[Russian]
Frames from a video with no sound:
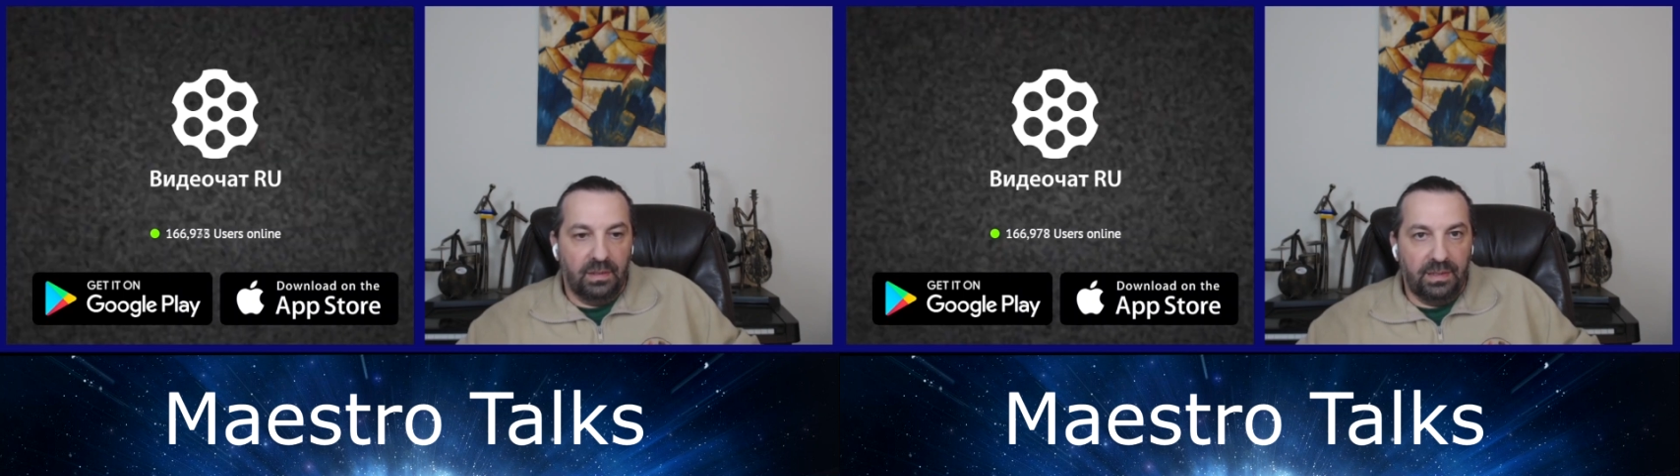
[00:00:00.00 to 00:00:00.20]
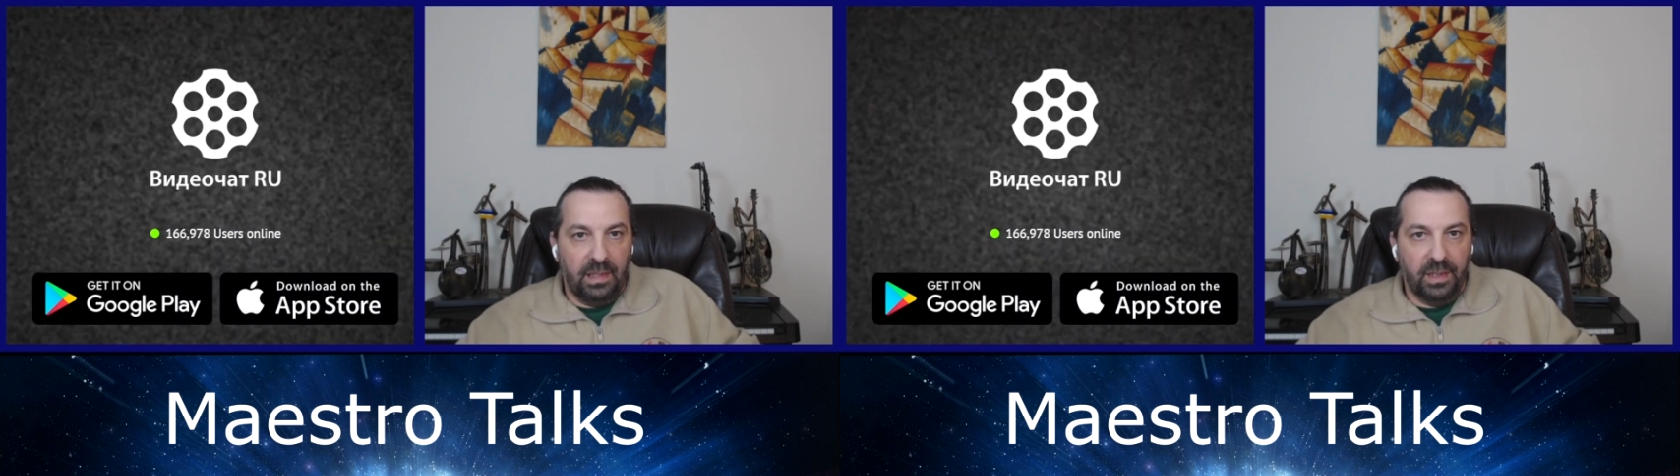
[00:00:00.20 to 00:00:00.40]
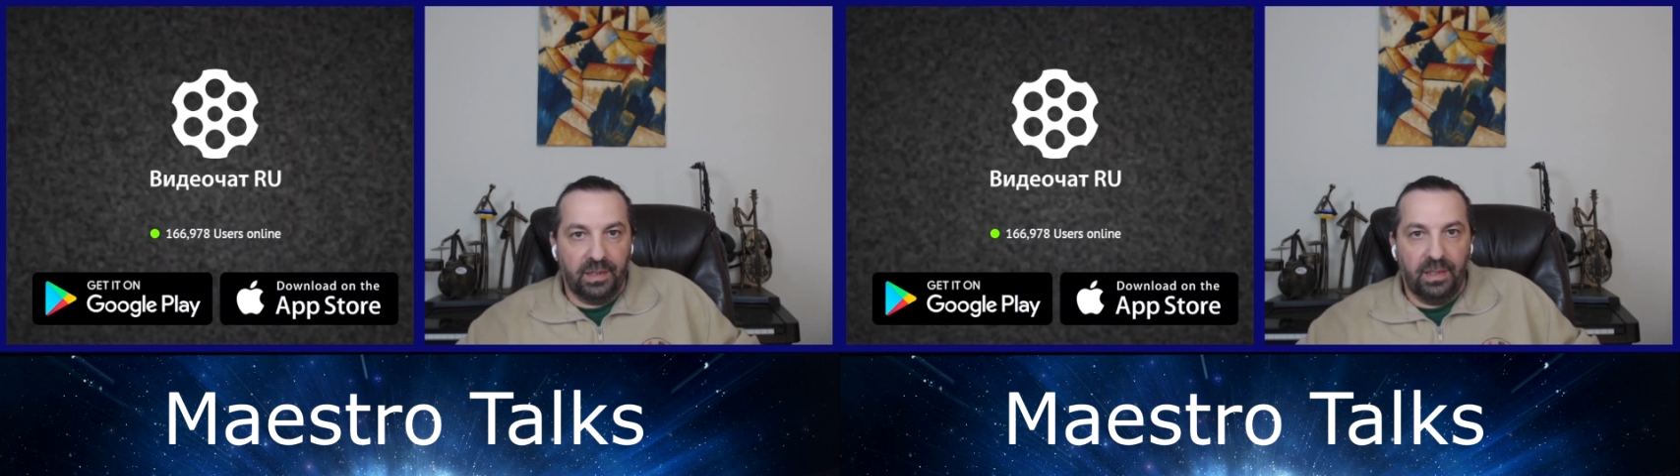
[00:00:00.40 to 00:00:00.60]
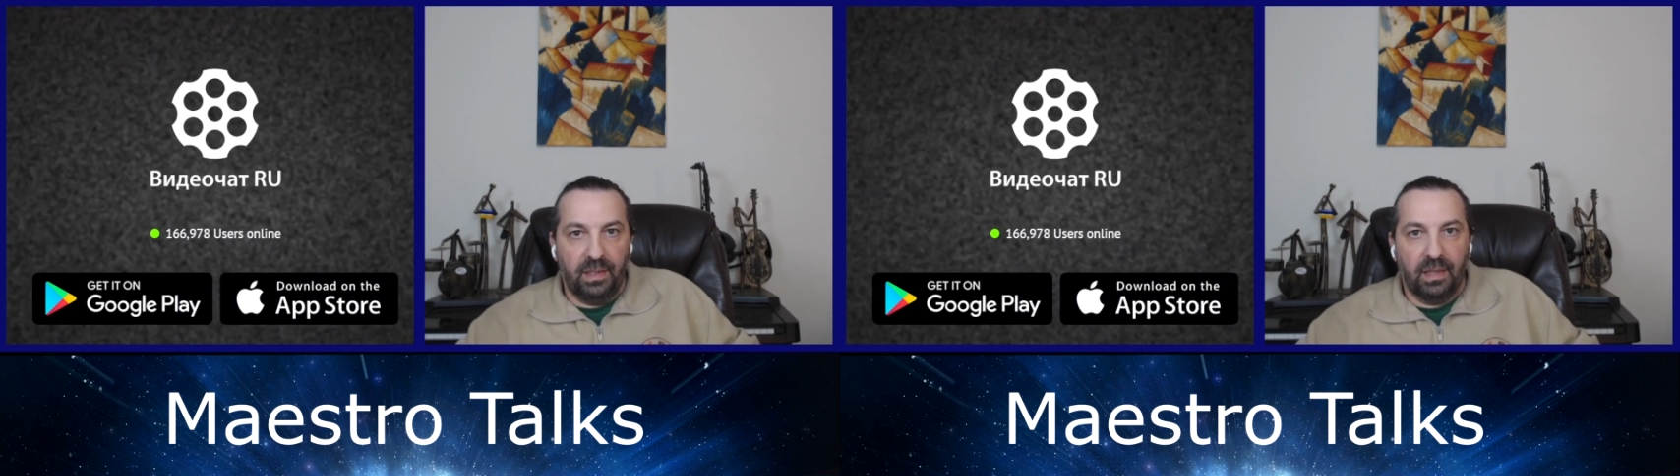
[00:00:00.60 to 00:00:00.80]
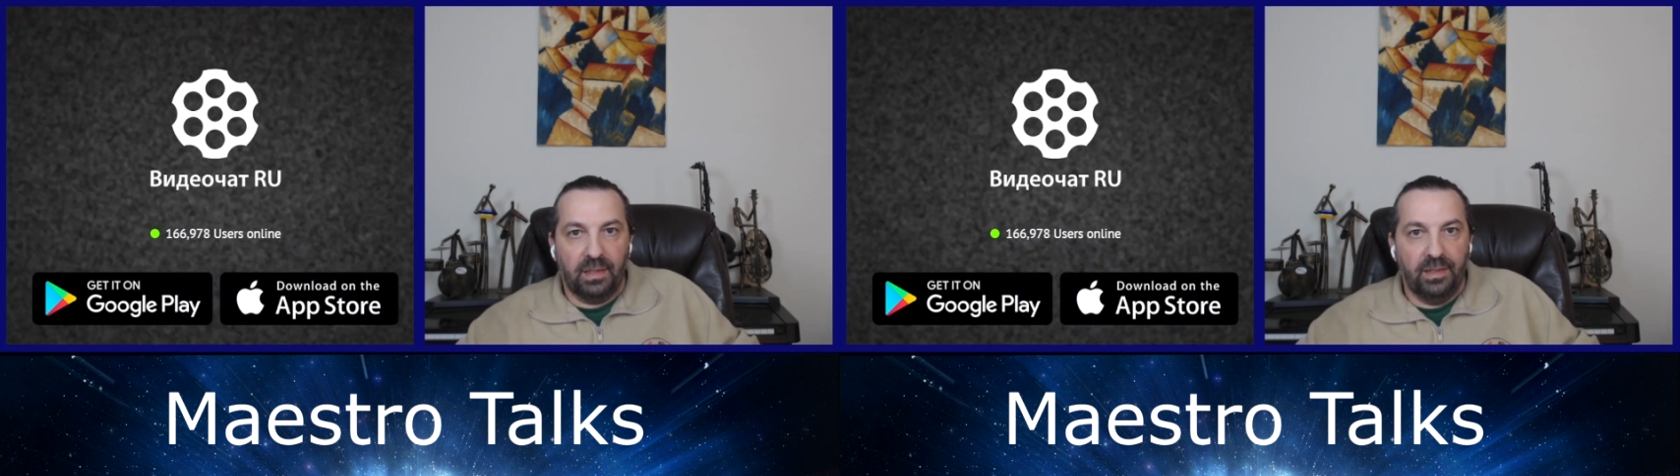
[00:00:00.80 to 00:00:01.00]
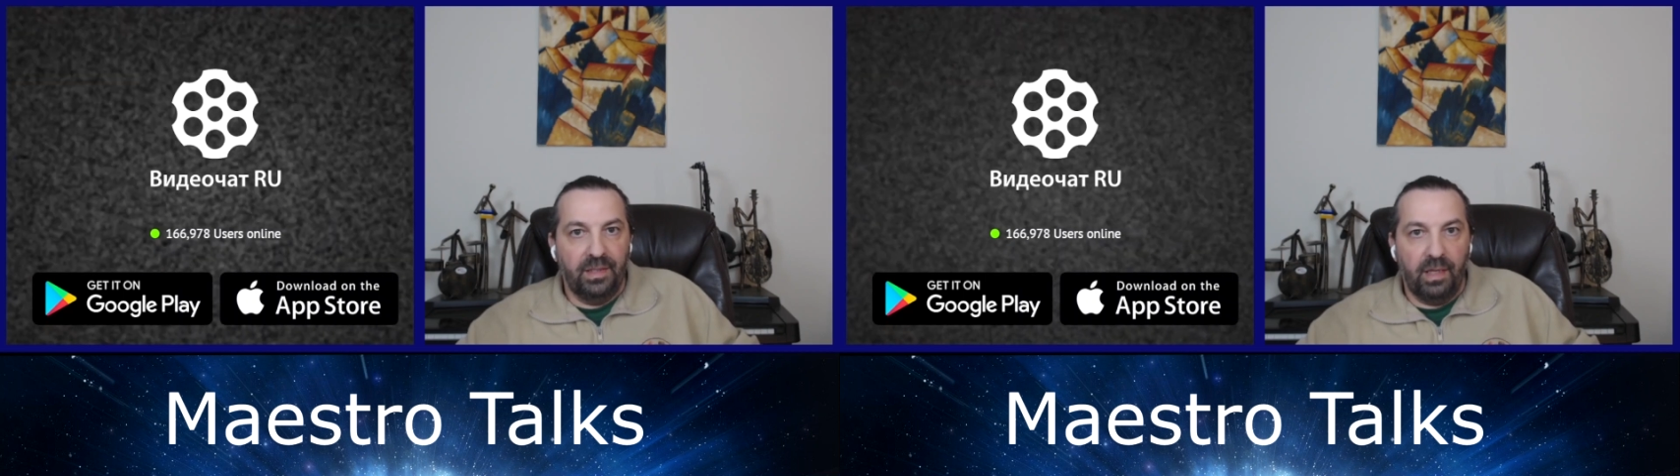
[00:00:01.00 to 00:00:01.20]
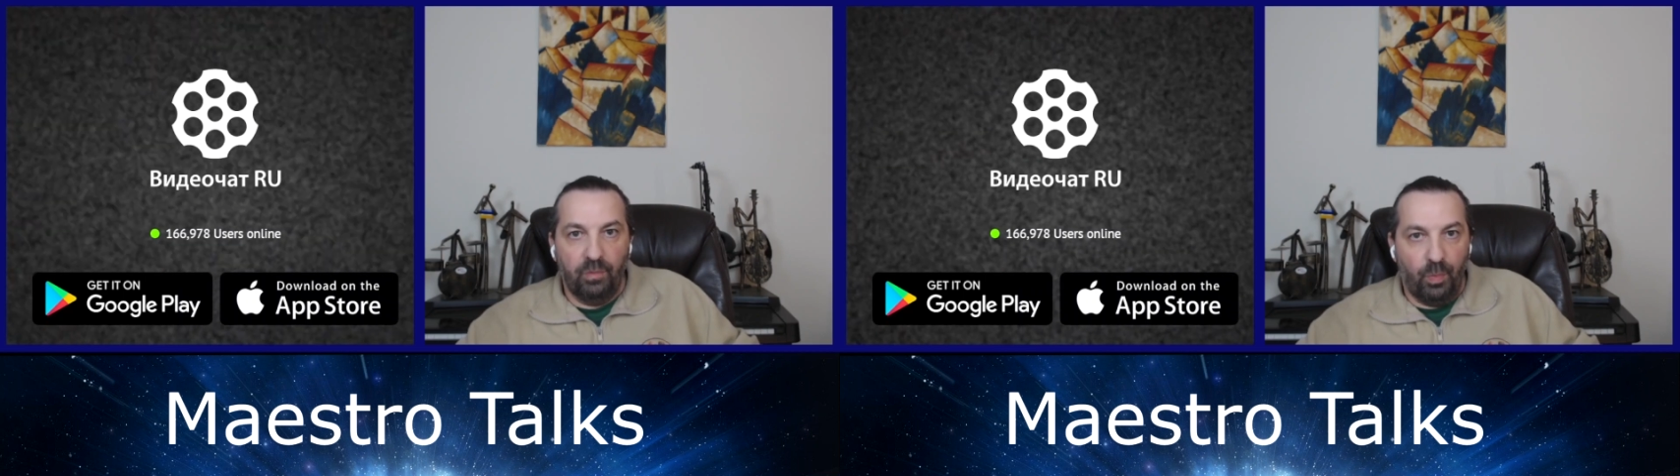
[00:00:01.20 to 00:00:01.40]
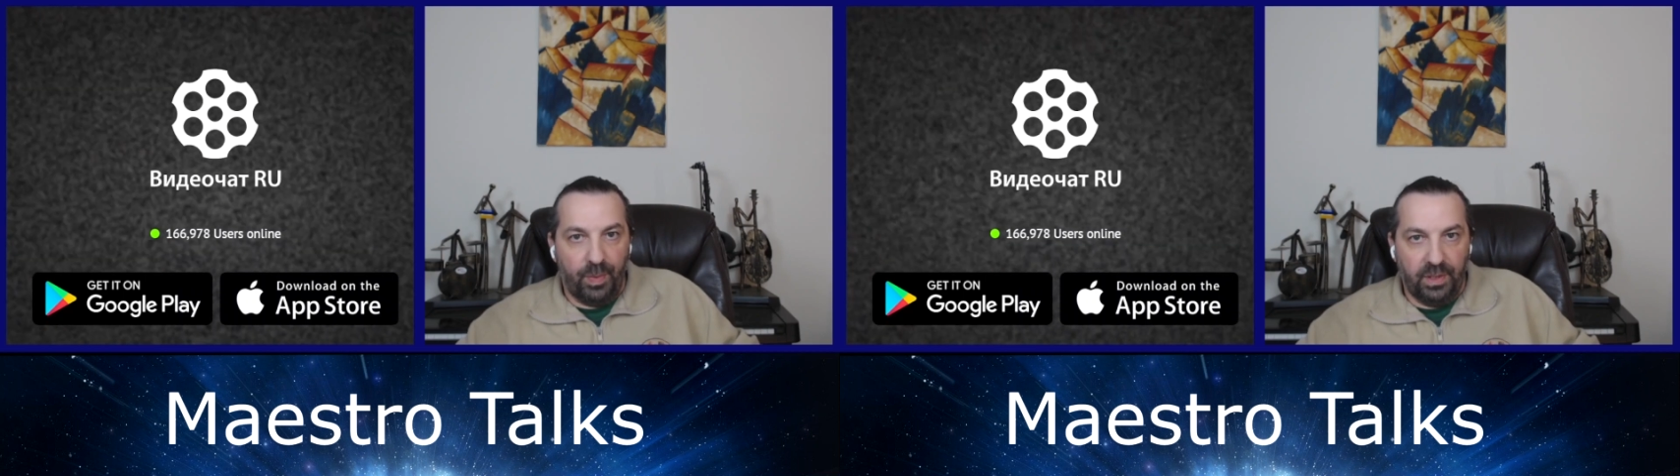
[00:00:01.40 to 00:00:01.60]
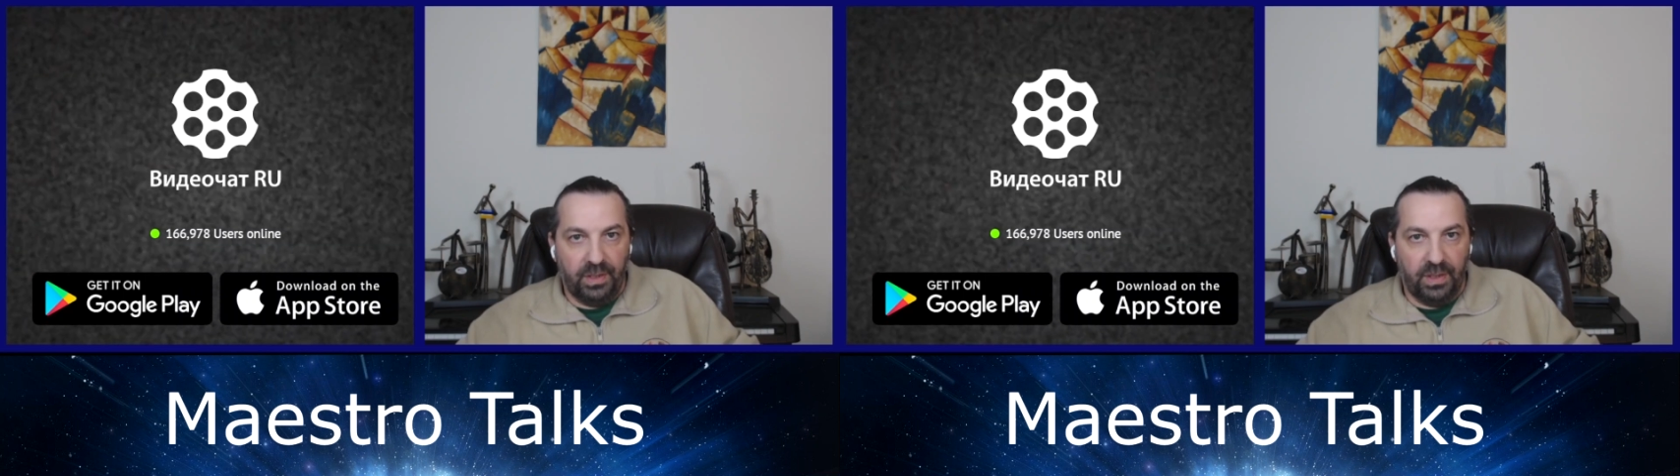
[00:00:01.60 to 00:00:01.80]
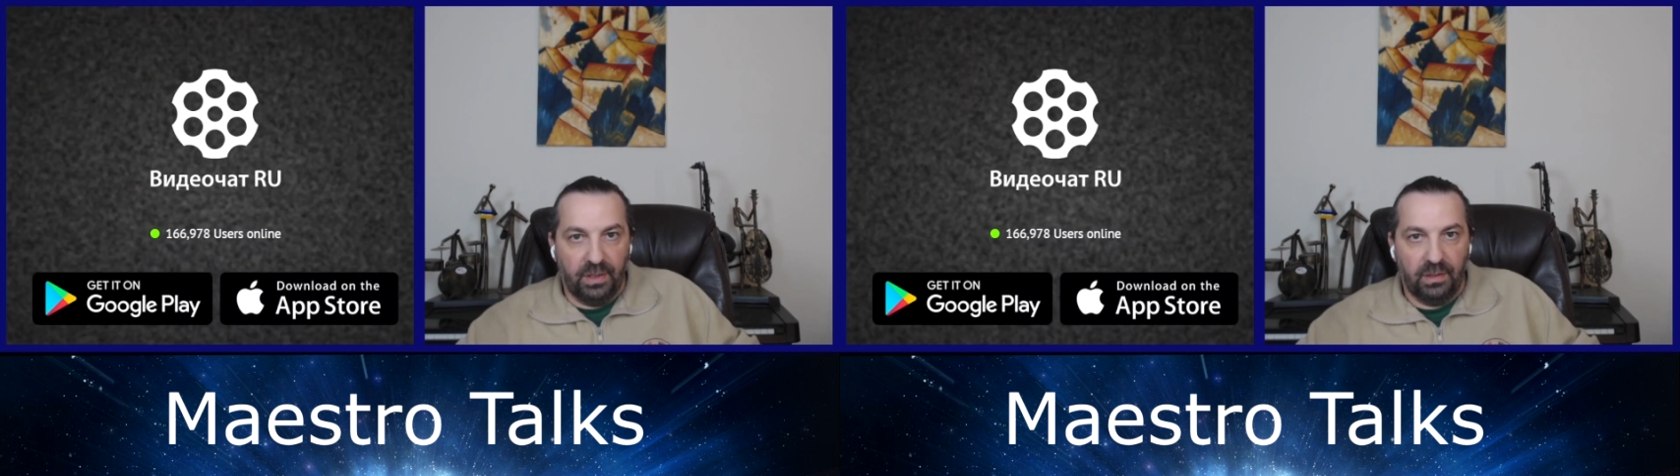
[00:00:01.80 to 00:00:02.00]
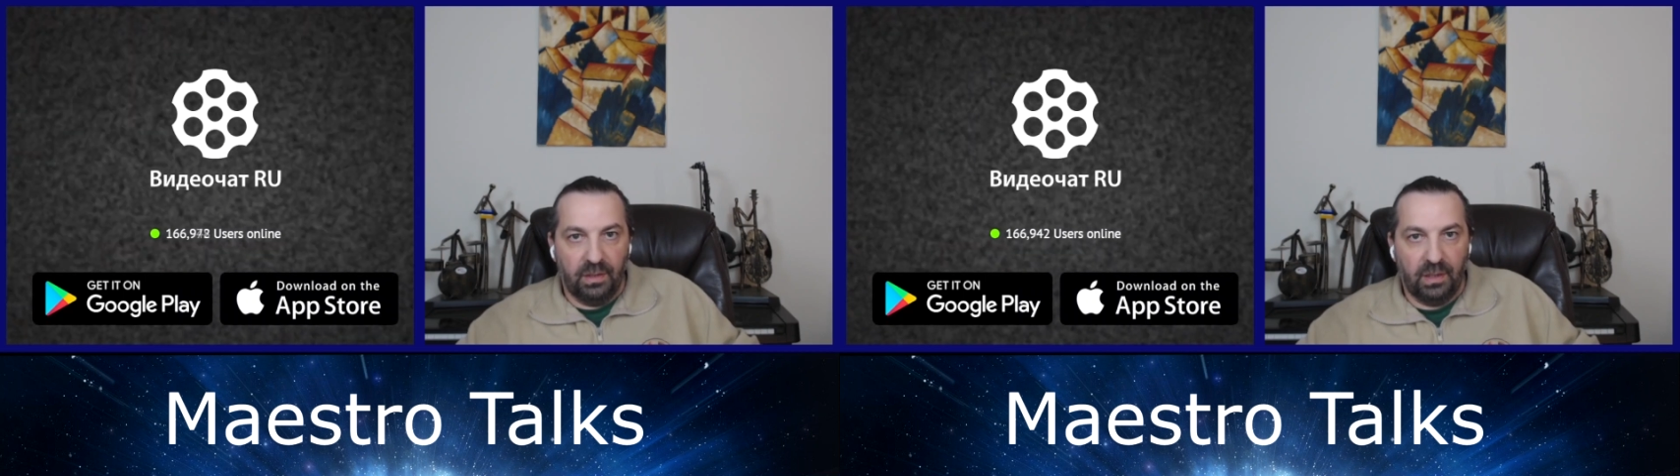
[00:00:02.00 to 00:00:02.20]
Зеленский – это не его президент.